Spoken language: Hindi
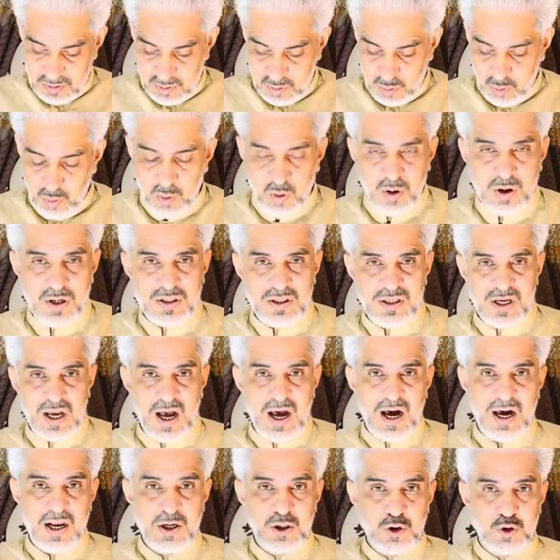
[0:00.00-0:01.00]

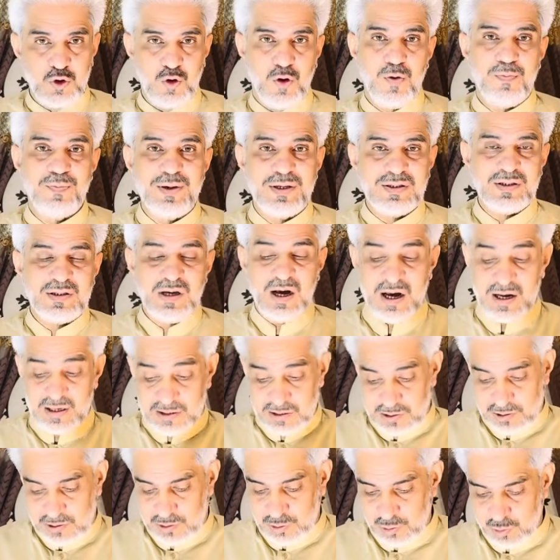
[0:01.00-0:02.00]
2024 का
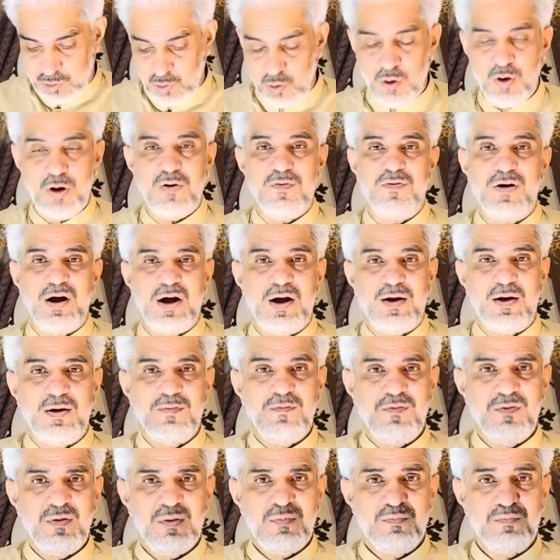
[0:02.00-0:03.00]
सोलवा
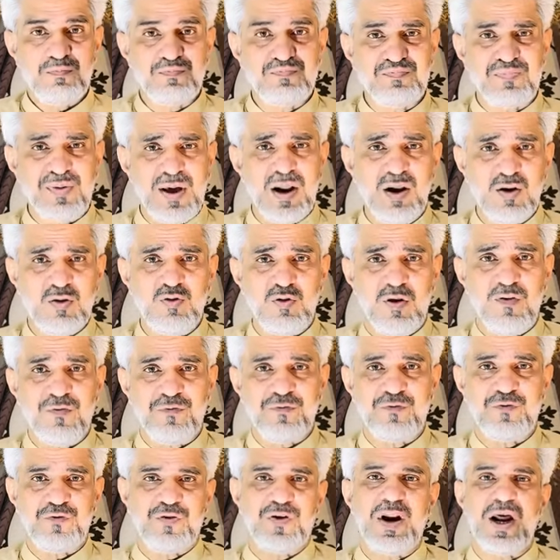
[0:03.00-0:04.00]
बिल्कुल
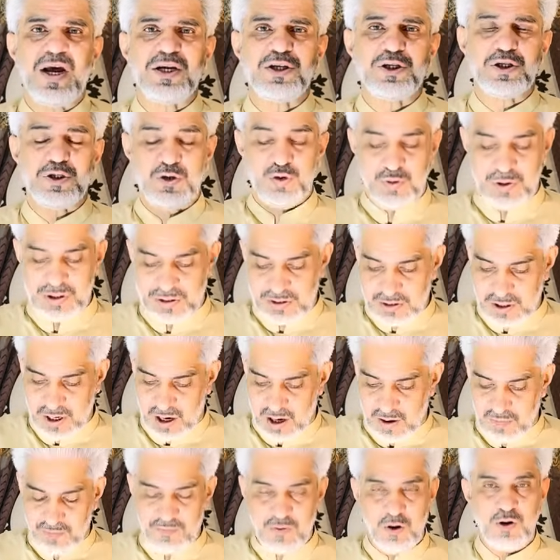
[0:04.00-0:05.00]
फ्रेश जो
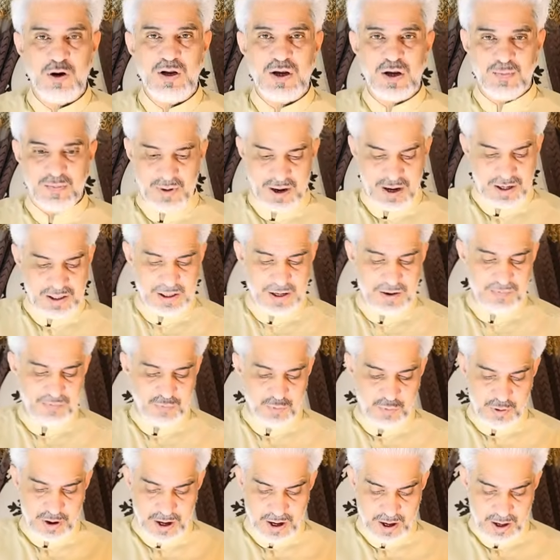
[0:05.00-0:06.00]
इसका वॉल्यूम है ये
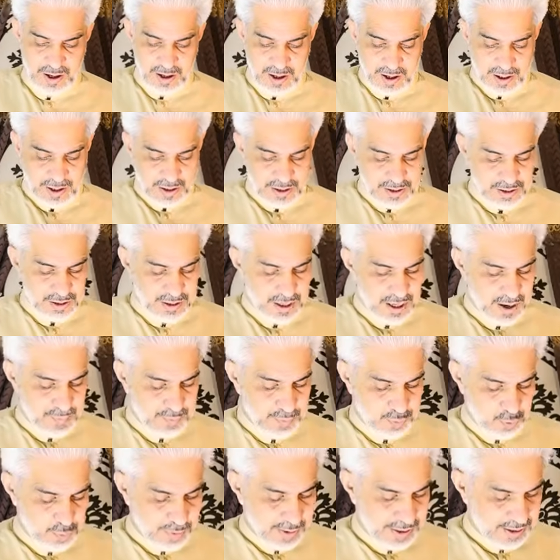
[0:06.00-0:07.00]
वो है ये आप
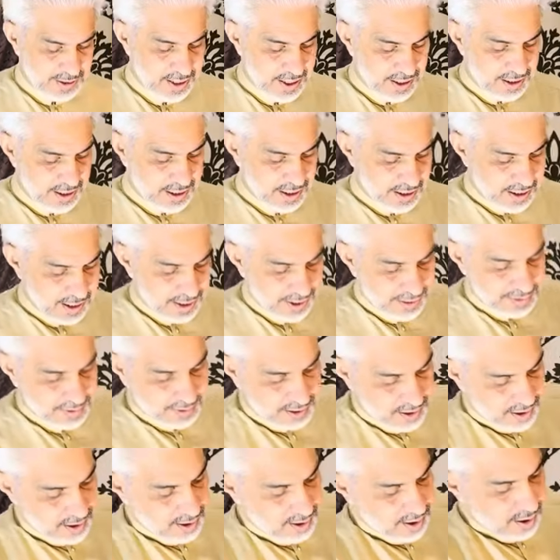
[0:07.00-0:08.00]
दुपट्टा देख लें
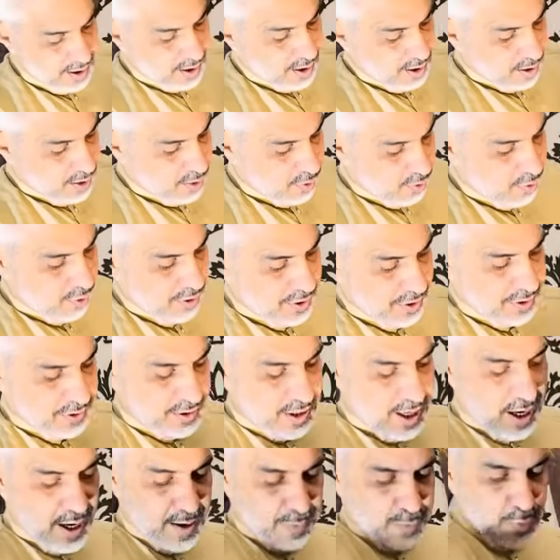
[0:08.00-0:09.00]
इसका और
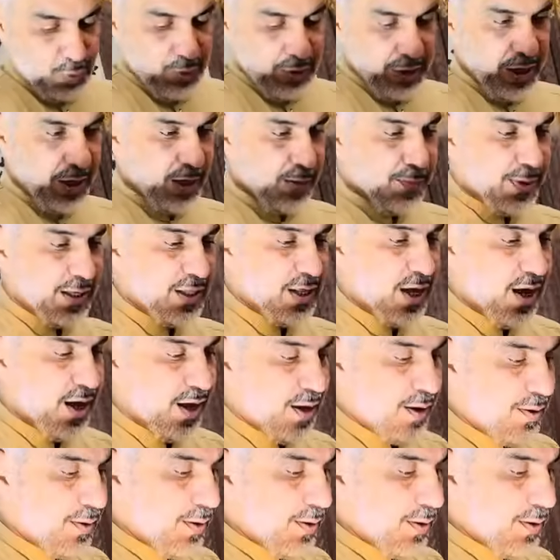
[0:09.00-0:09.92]
इसका आपको रेट बताएं